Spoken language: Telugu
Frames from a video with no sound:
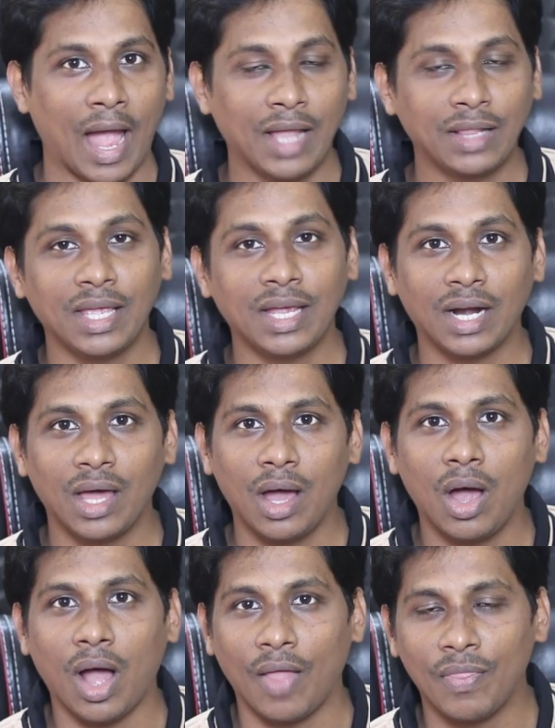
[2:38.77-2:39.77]
అయితే ఇక్కడ
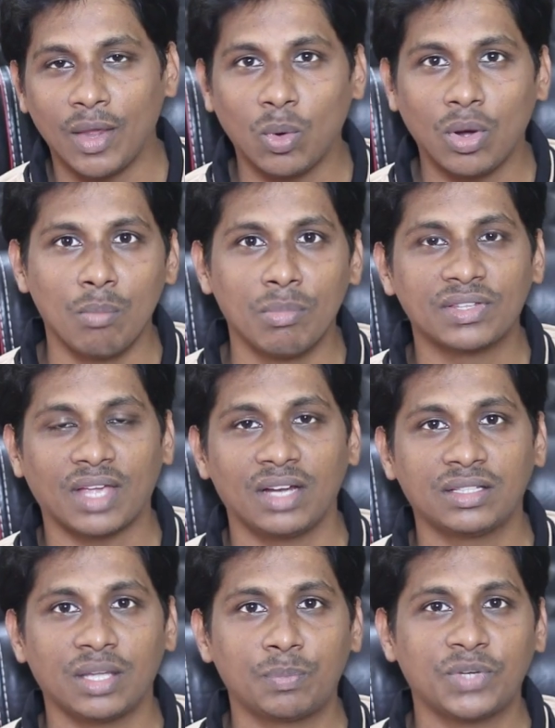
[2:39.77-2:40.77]
అందరికి ఒక
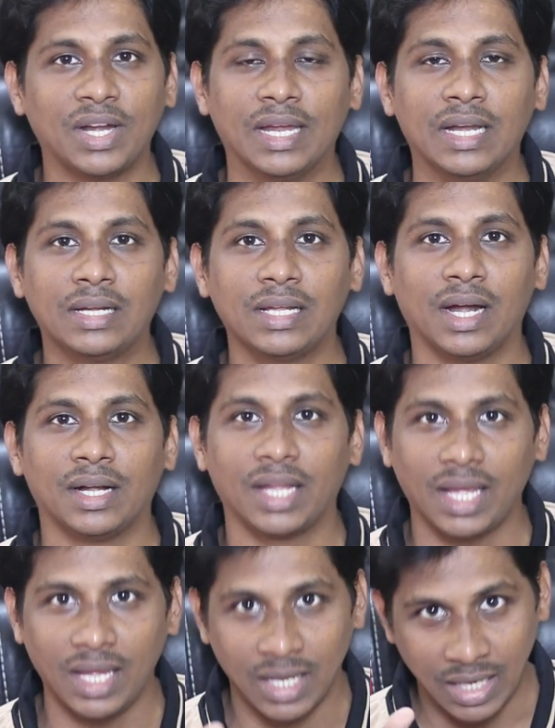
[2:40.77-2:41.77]
మిస్కన్సెప్షన్ ఏంటి
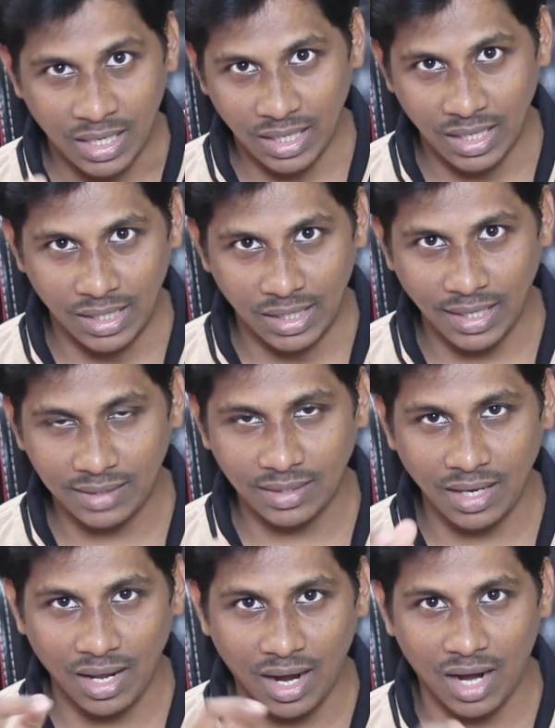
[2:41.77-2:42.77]
అంటే ఈ ఇంటెక్స్
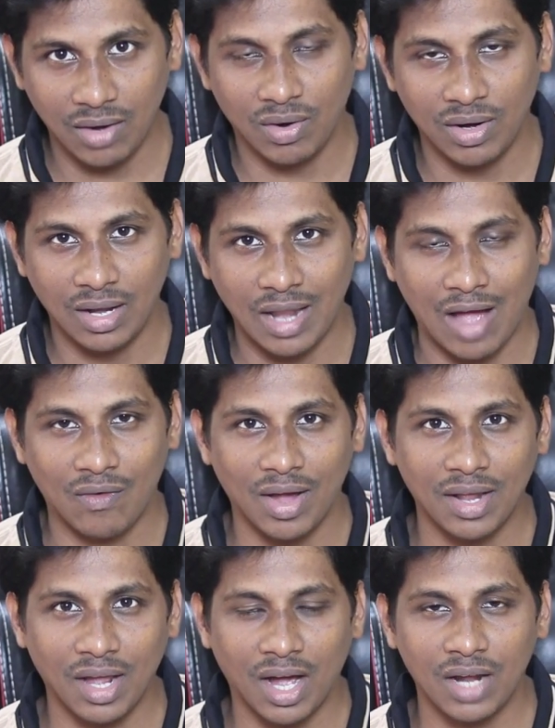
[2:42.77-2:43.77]
అయినా కానివ్వండి లావా
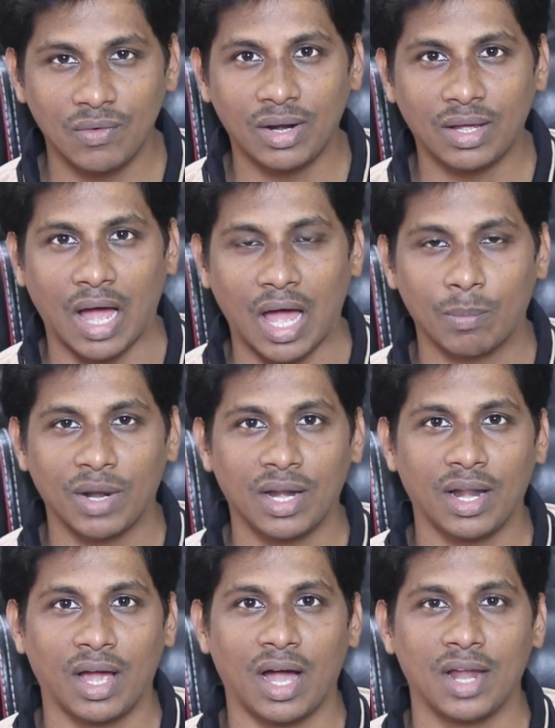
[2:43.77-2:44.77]
అయినా కానివ్వండి కార్బన్
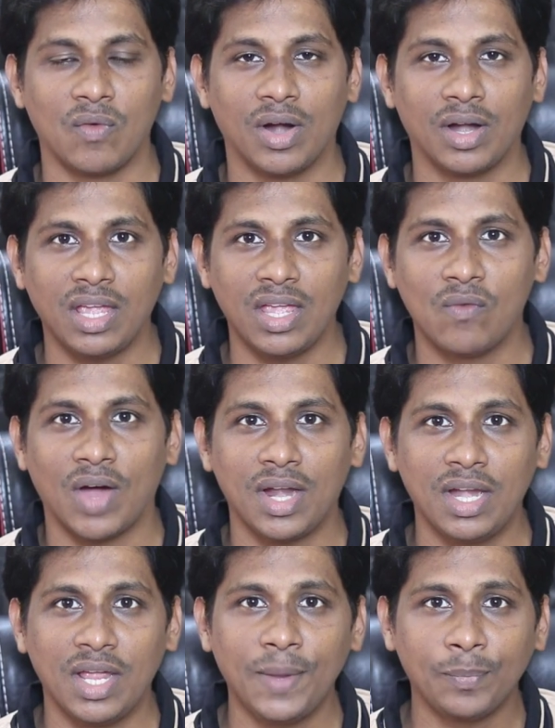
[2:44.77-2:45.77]
అయినా కానివ్వండి
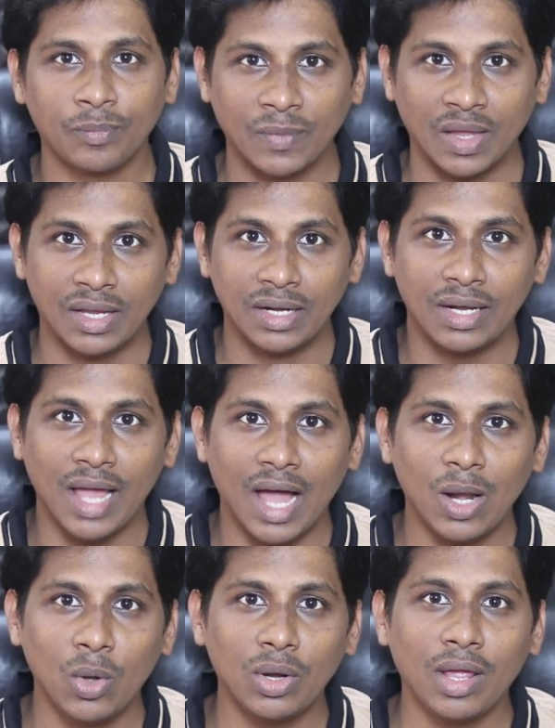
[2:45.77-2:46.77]
ఇవన్నీ
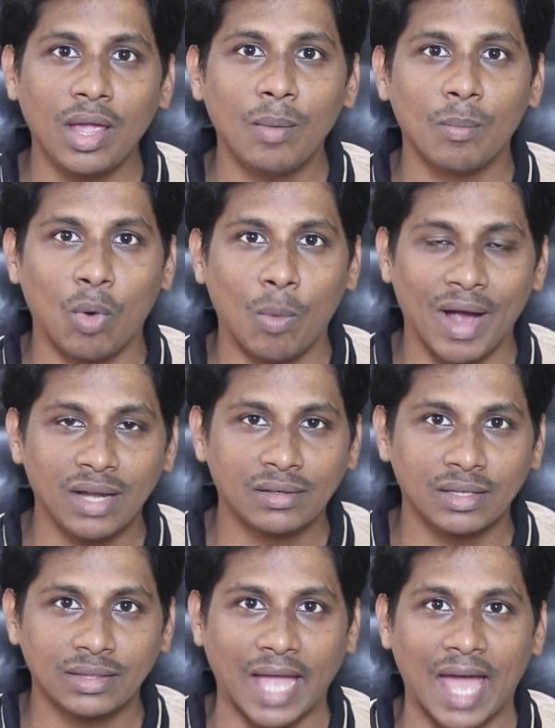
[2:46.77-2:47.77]
ఇండియాలోనే
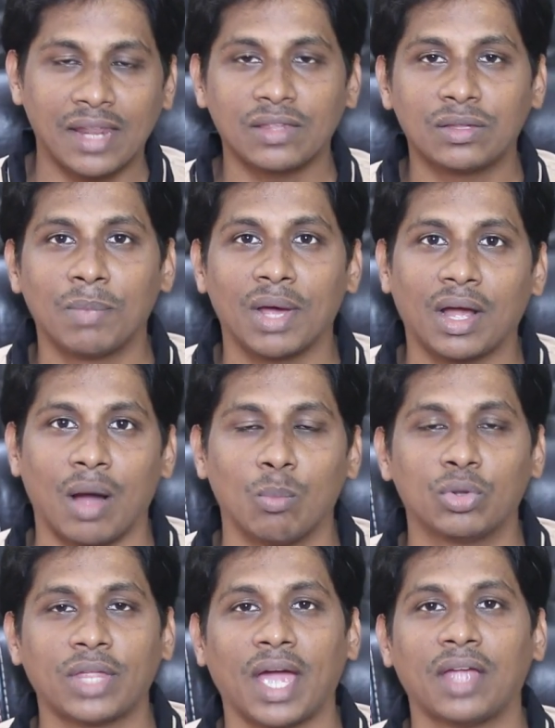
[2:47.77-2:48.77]
మొబైల్స్ని తయారు చేసి మనకు
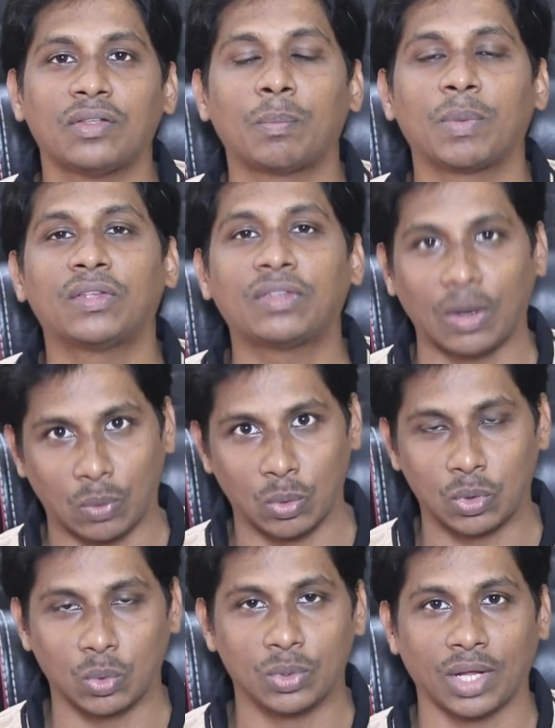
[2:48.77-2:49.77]
అమ్ముతాయని చెప్పేసి
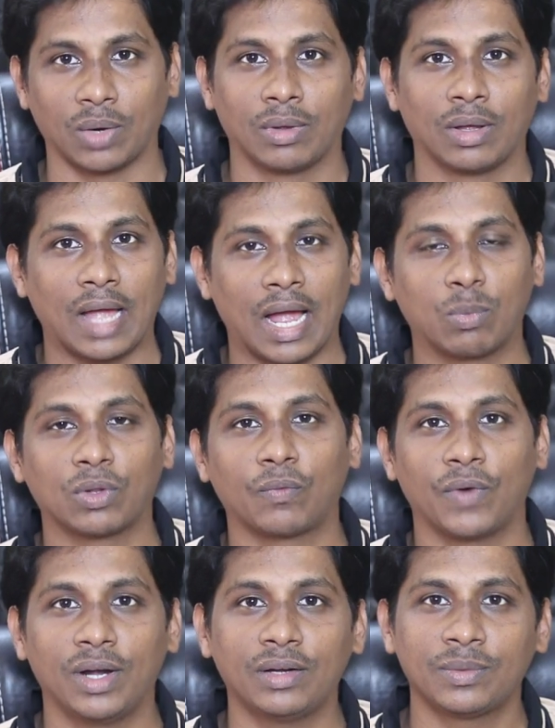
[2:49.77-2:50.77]
అనుకుంటూ ఉంటారు కాకపోతే
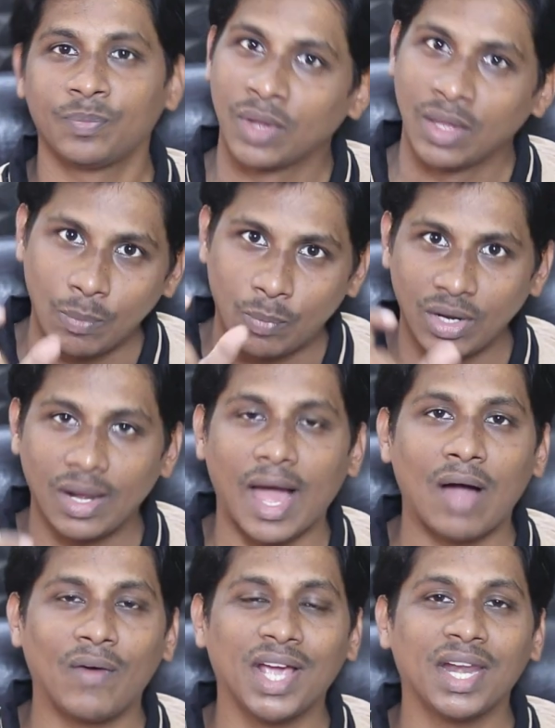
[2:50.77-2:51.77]
ఫ్రెండ్స్ ఇప్పుడు ఈ
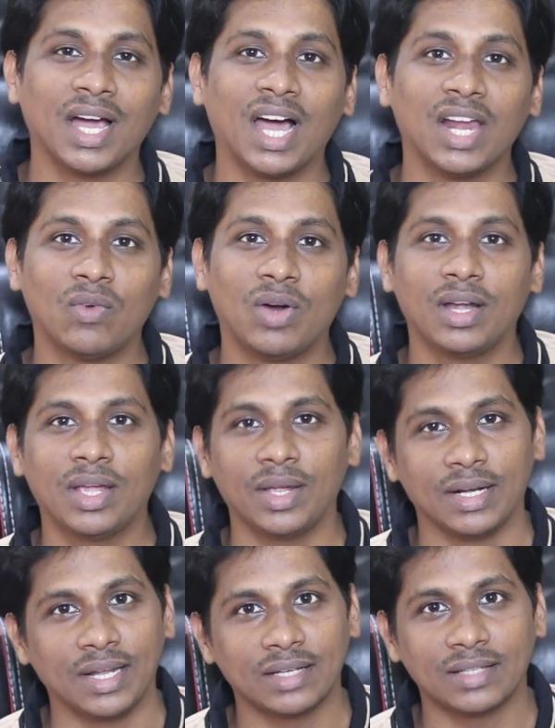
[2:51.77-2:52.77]
లావా అయినా కానివ్వండి
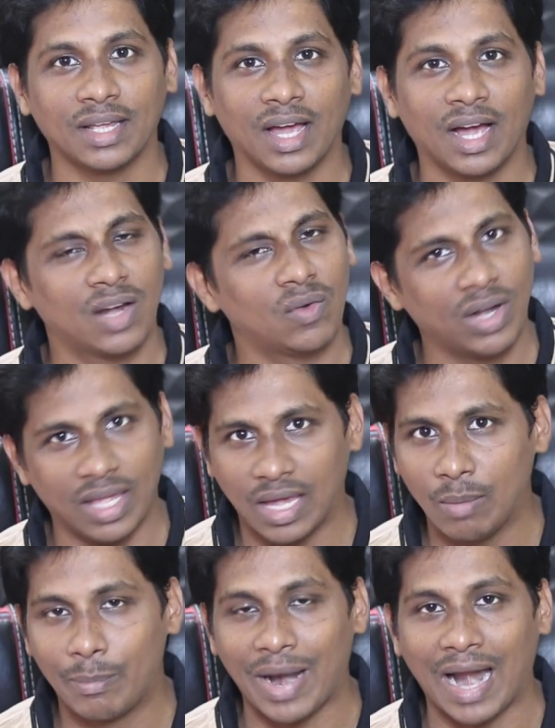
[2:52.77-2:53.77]
ఇంటెక్స్ అయినా కానివ్వండి
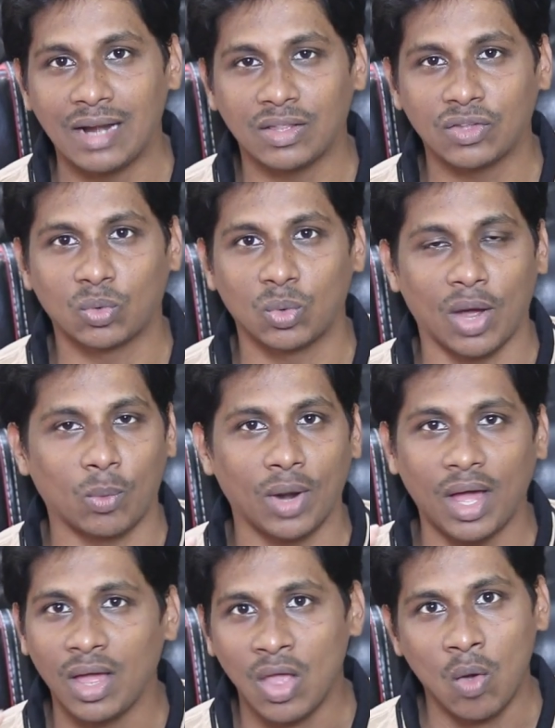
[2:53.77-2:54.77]
ఏ బ్రాండ్ తీసుకున్నా
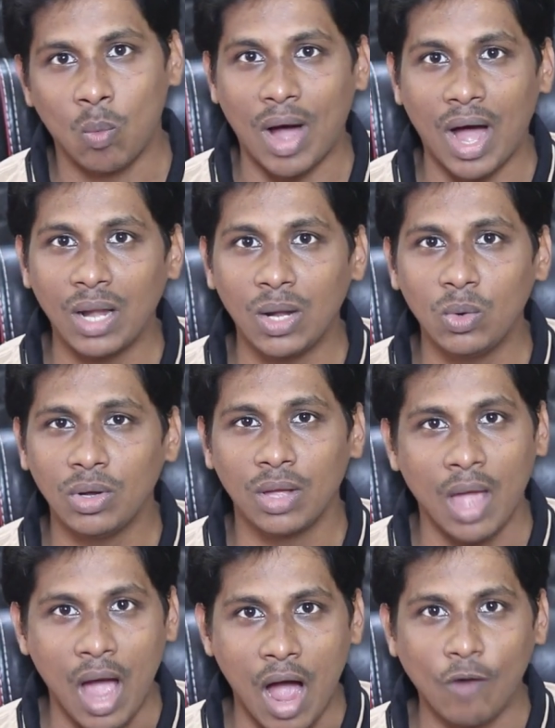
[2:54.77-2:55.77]
కూడా వాళ్ళు
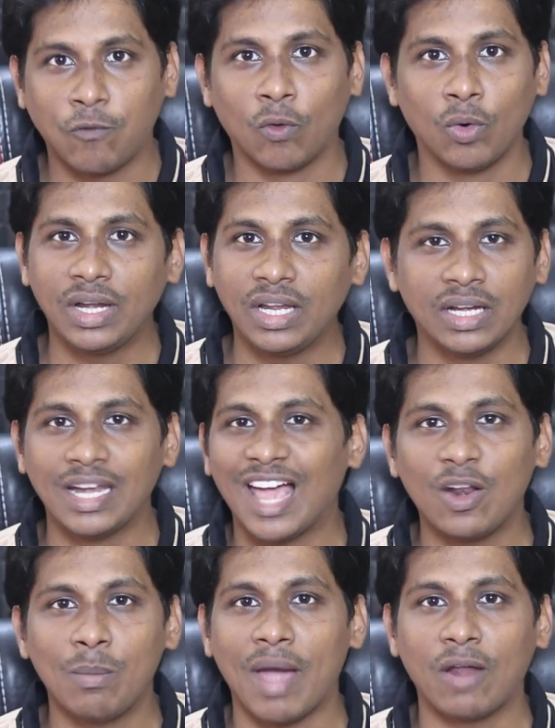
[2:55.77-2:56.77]
ఆ ఫోన్ని
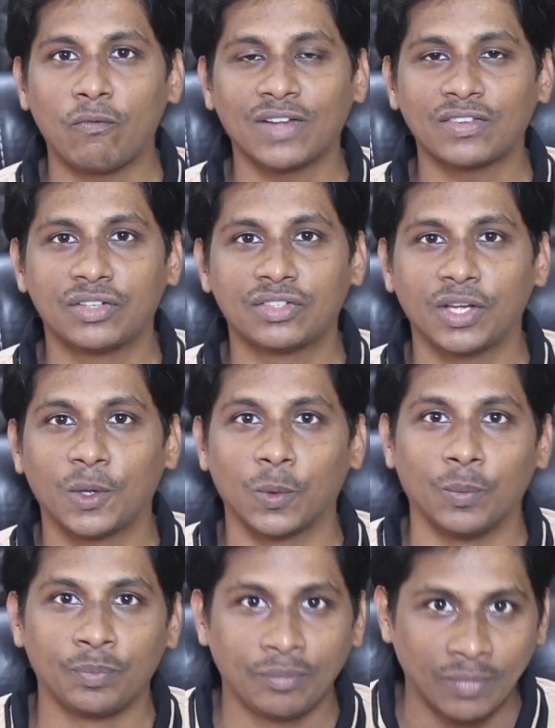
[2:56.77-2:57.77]
ఇండియాలో మ్యానుఫ్యాక్చర్ చేయరు